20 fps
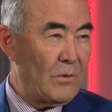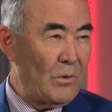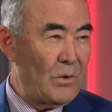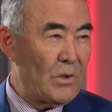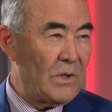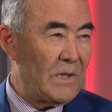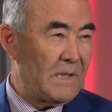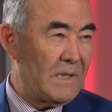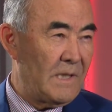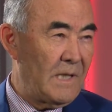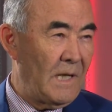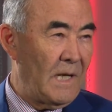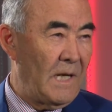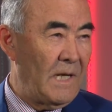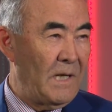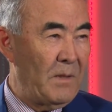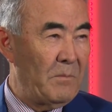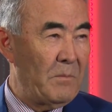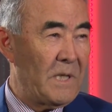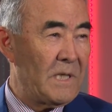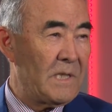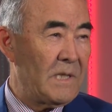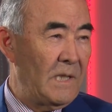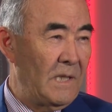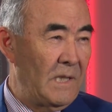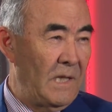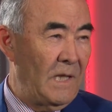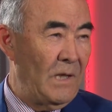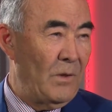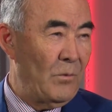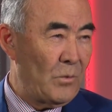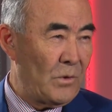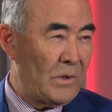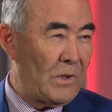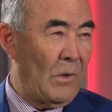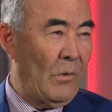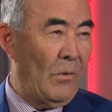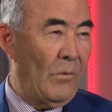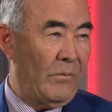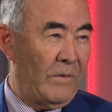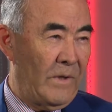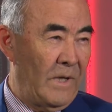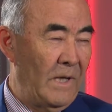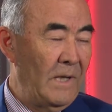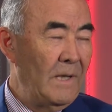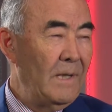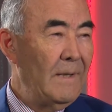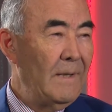той же стиральной машины или установка